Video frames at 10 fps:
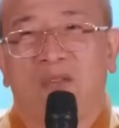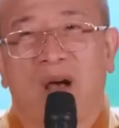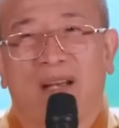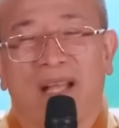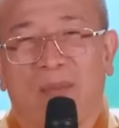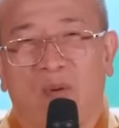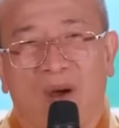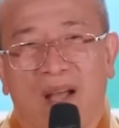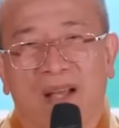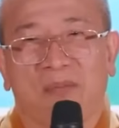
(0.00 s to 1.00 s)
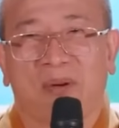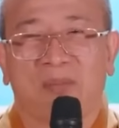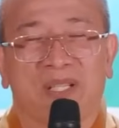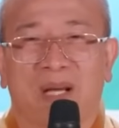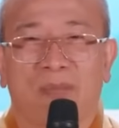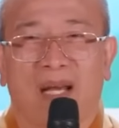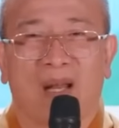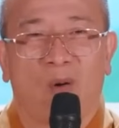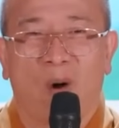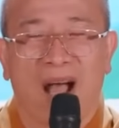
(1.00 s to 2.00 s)
Họa đẹp quá. Bảo bây giờ
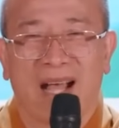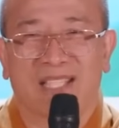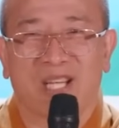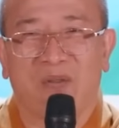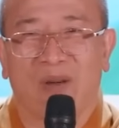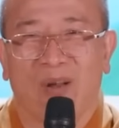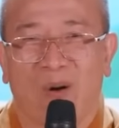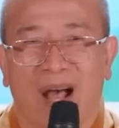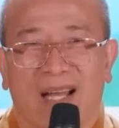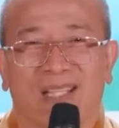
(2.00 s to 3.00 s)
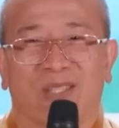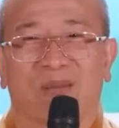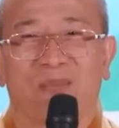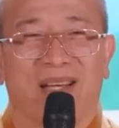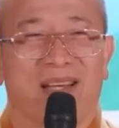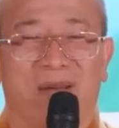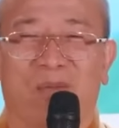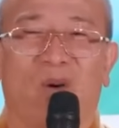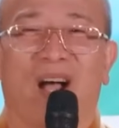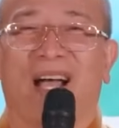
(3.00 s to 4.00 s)
bạn là Hoa chứ không phải là Họa nữa rồi, bạn
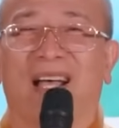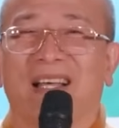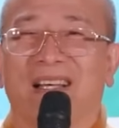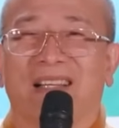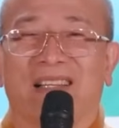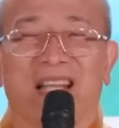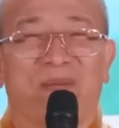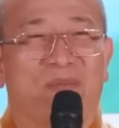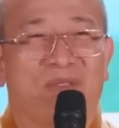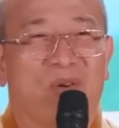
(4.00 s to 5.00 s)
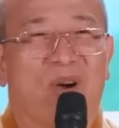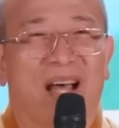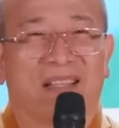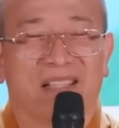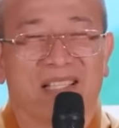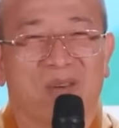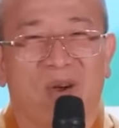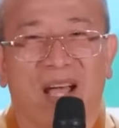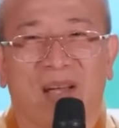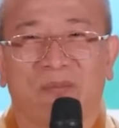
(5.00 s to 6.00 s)
đẹp quá, đẹp như hoa, tươi như
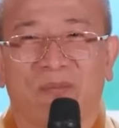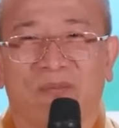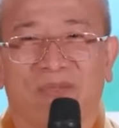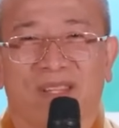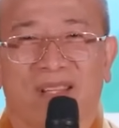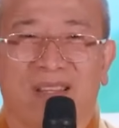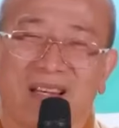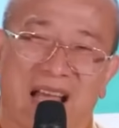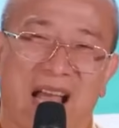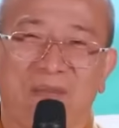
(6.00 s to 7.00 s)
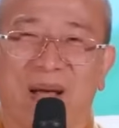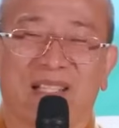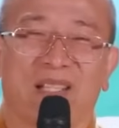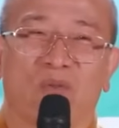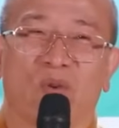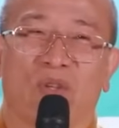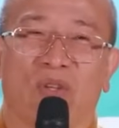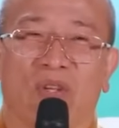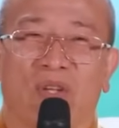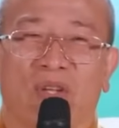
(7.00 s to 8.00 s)
hoa. Thế là hai bạn rất
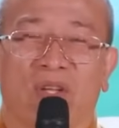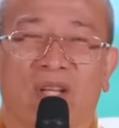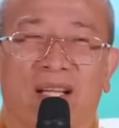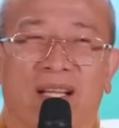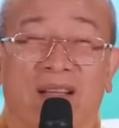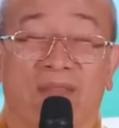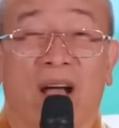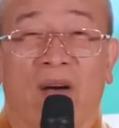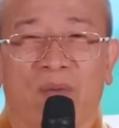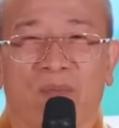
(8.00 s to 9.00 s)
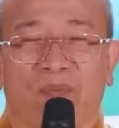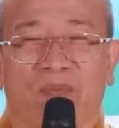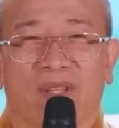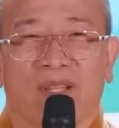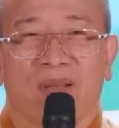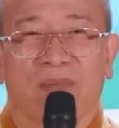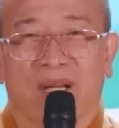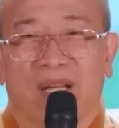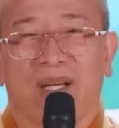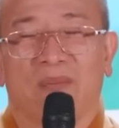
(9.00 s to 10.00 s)
vui, vào
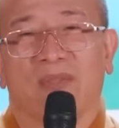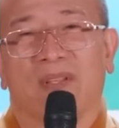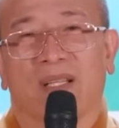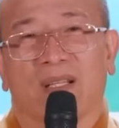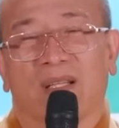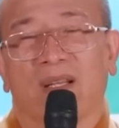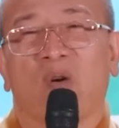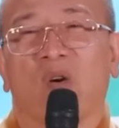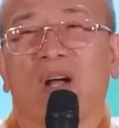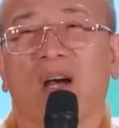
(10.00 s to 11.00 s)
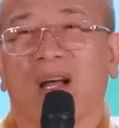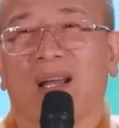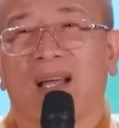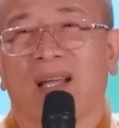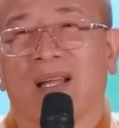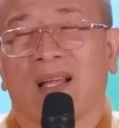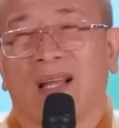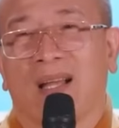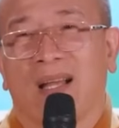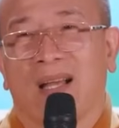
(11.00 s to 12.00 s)
mời cơm rồi. Đâu có ngờ là
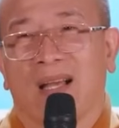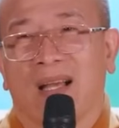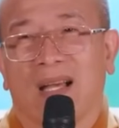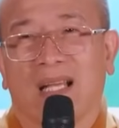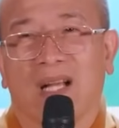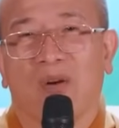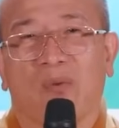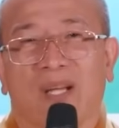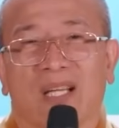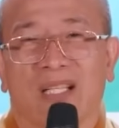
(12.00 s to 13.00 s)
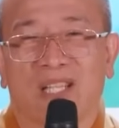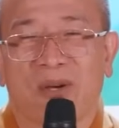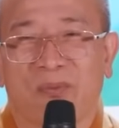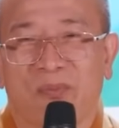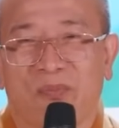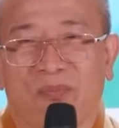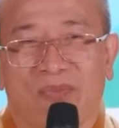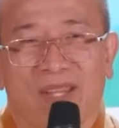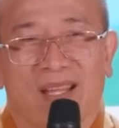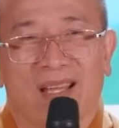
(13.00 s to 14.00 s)
anh Công anh ở trong,
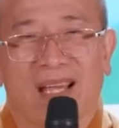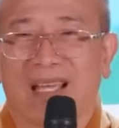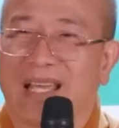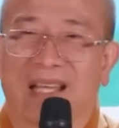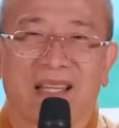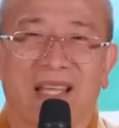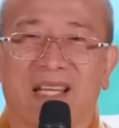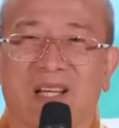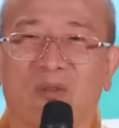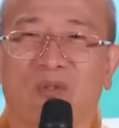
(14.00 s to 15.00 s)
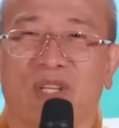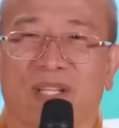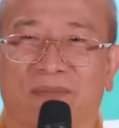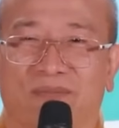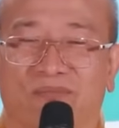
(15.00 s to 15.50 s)
anh nghe thấy hết câu chuyện.